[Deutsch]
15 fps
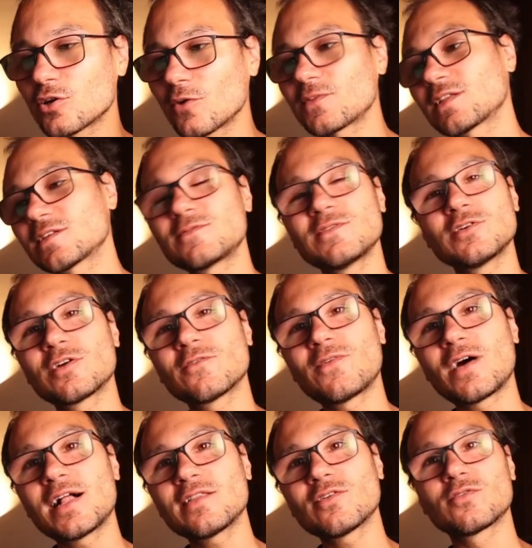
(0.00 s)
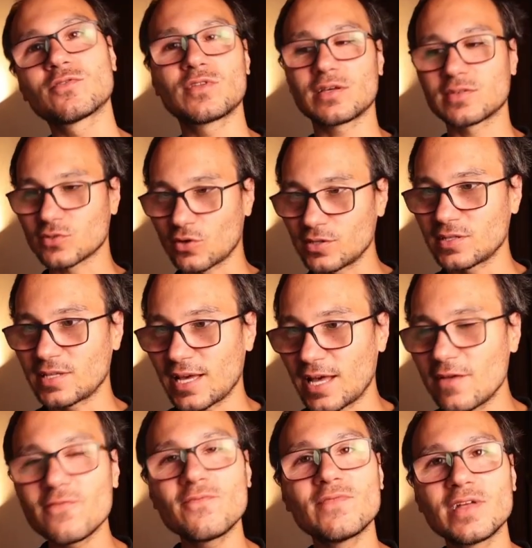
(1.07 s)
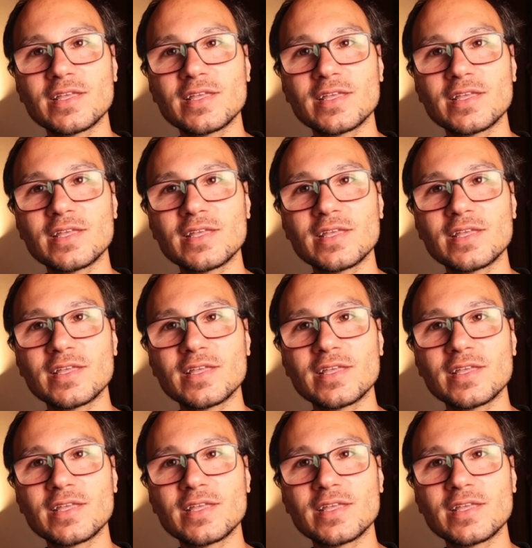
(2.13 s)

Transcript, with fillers: Ich hoffe, dir hat das Video gefallen und das konnte dir helfen.